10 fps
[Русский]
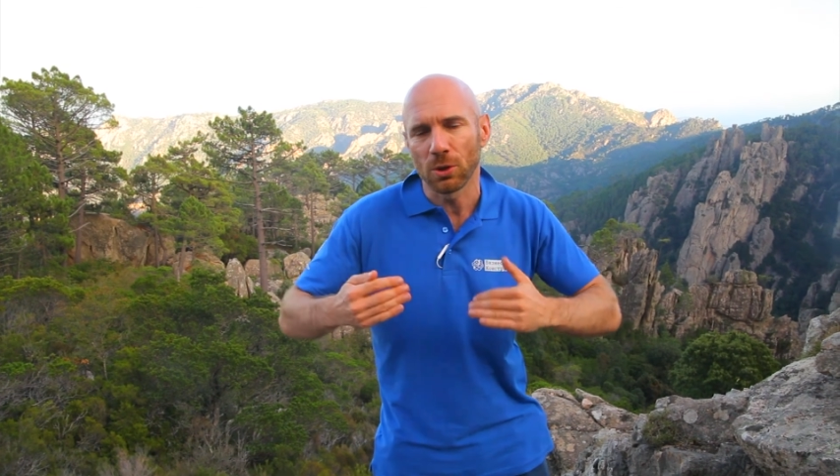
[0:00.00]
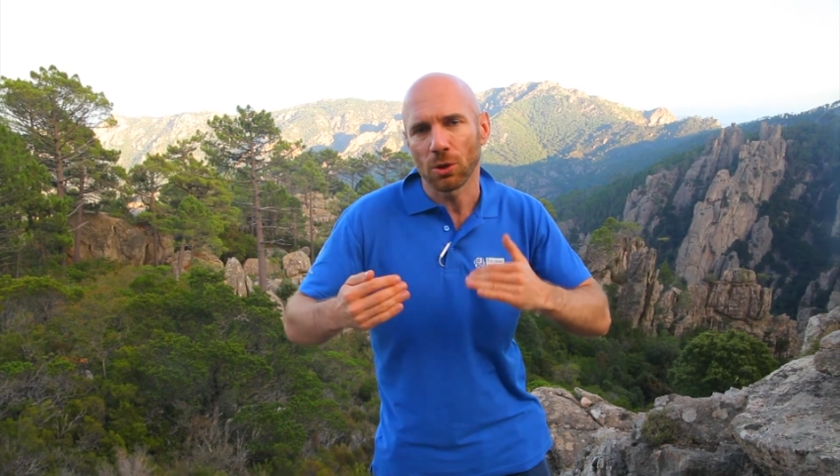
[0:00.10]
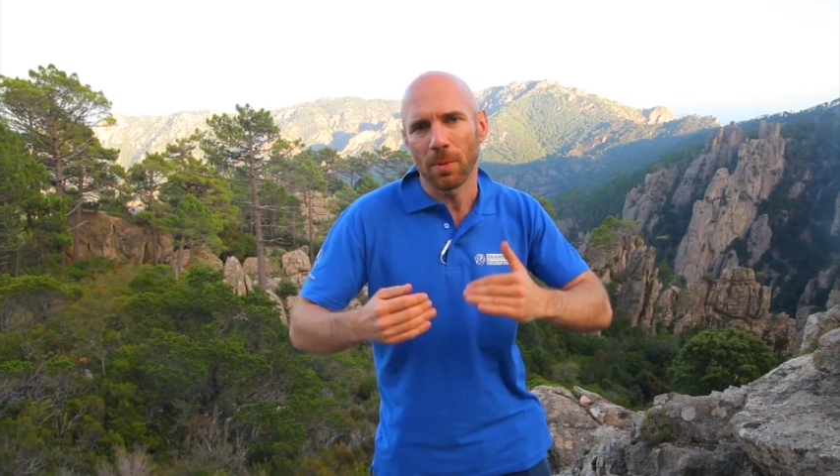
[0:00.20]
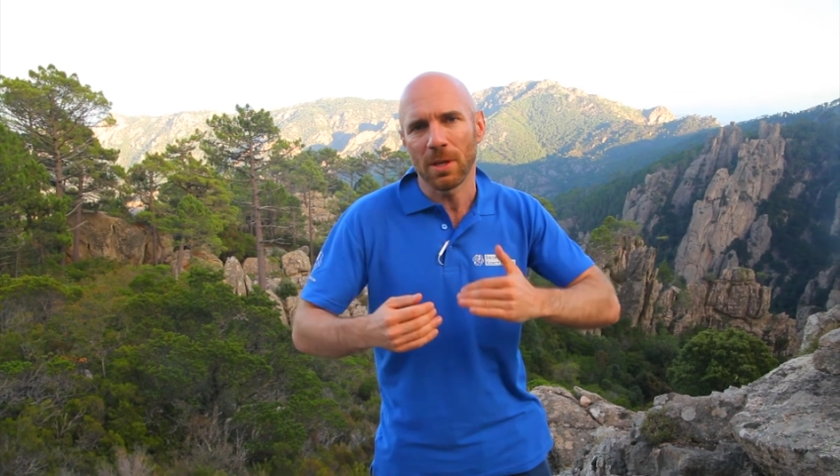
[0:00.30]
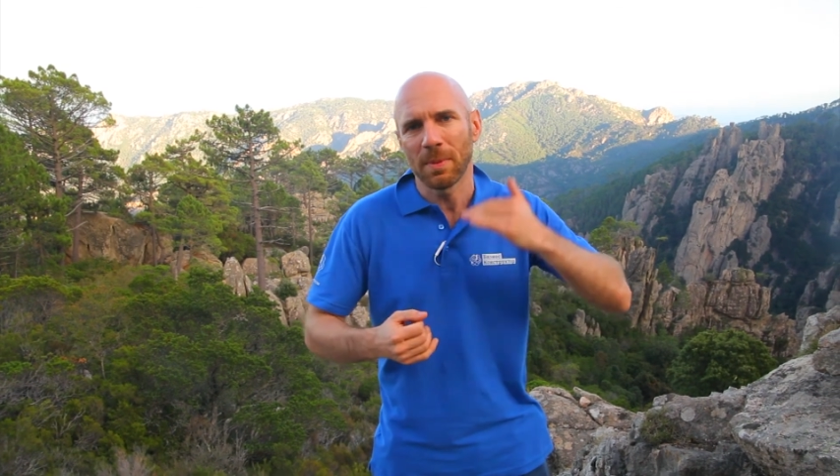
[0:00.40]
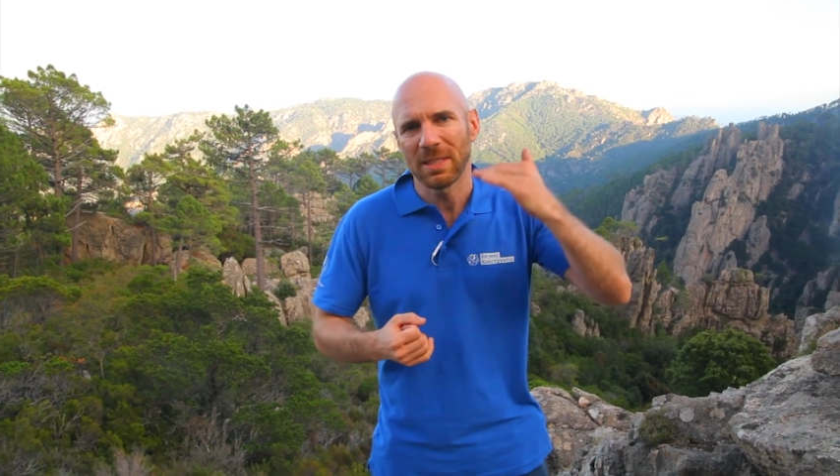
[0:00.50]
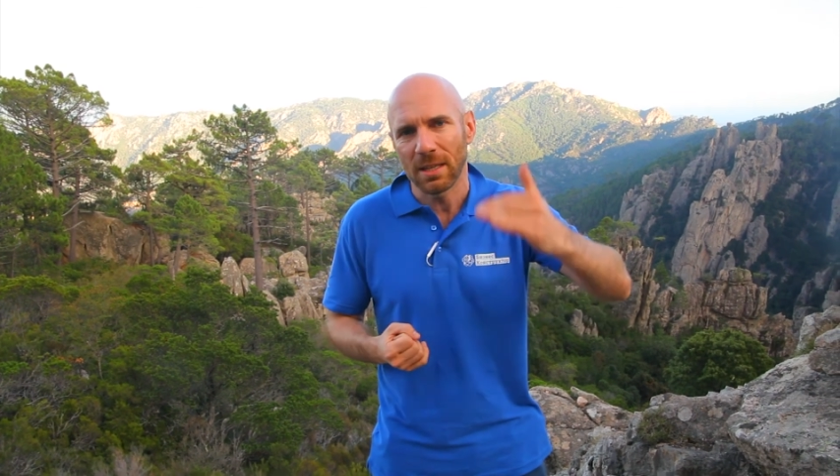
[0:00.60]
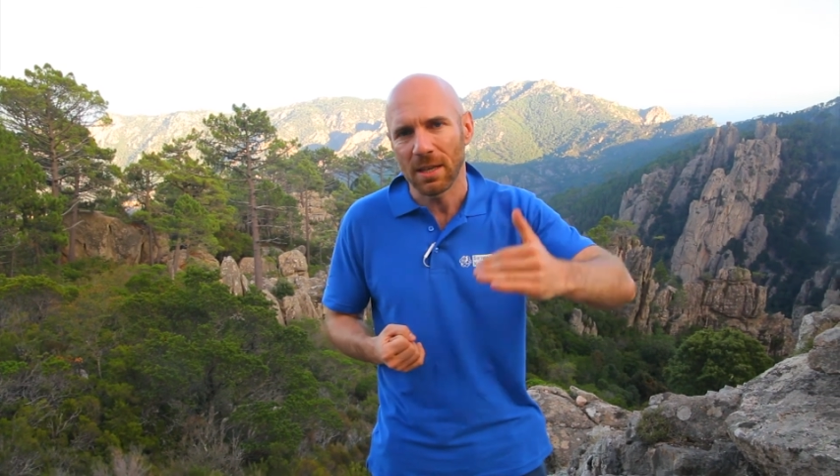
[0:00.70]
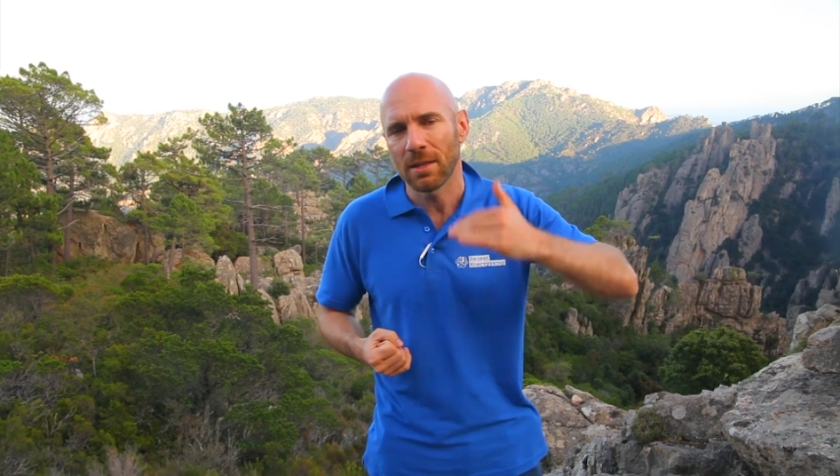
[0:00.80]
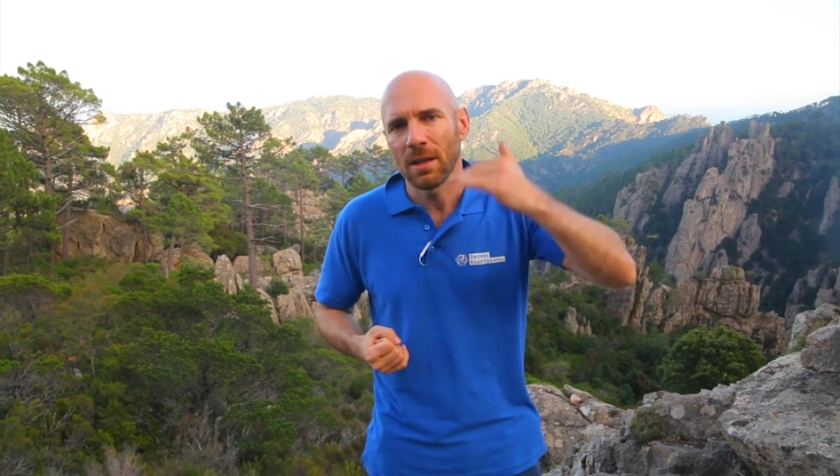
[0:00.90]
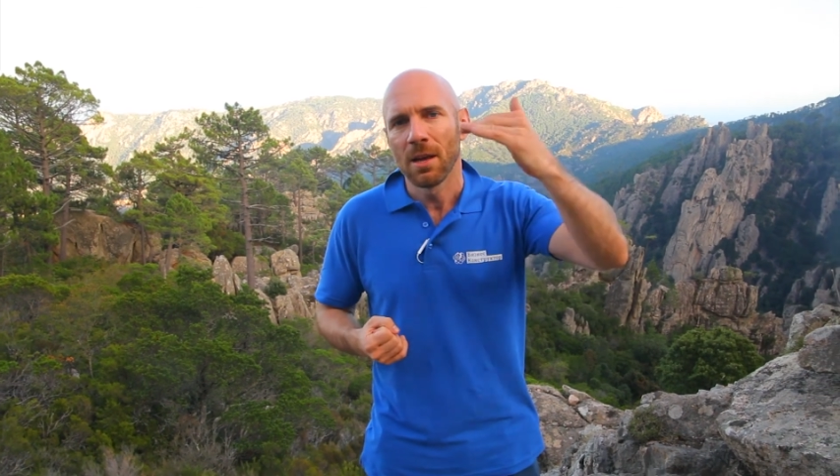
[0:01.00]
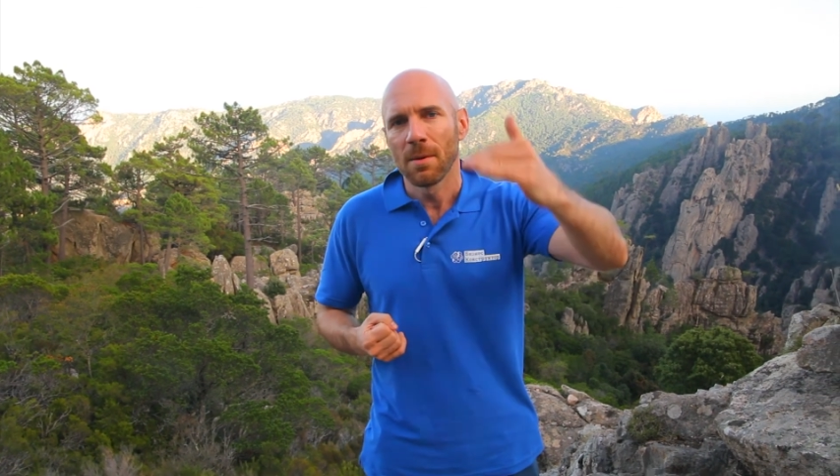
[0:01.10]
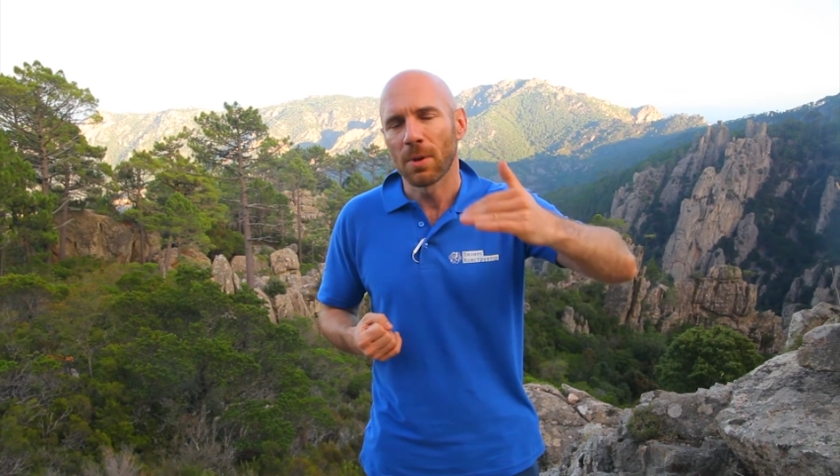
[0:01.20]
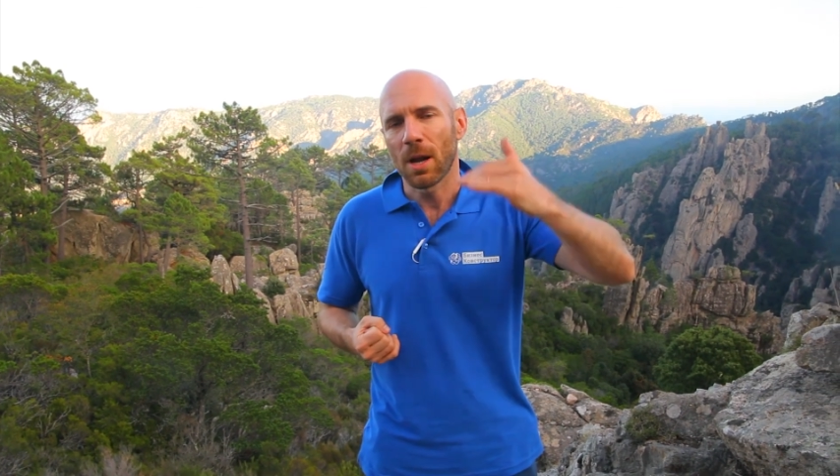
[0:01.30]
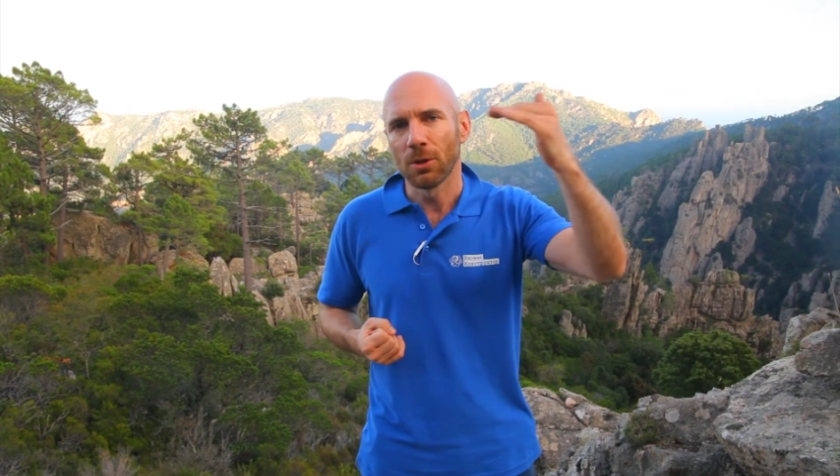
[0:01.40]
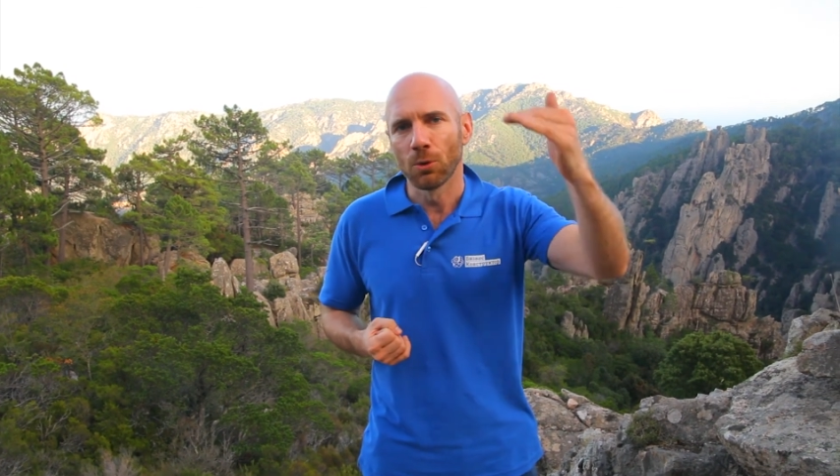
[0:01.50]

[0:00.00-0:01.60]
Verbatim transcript: чтобы они постоянно брали